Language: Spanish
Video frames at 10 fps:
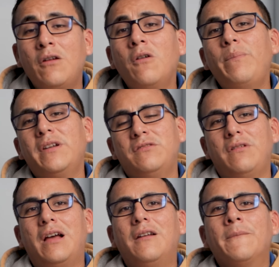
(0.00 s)
En lo
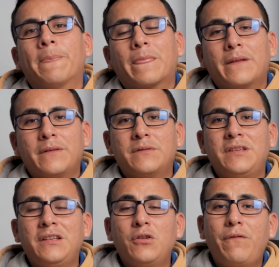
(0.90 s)
personal,
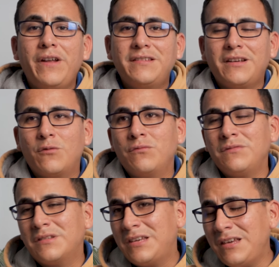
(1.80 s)
si te ofrecen
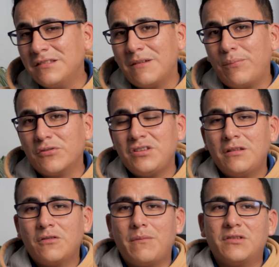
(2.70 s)
un
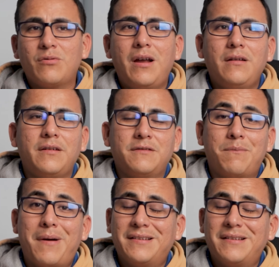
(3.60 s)
15% mensual, es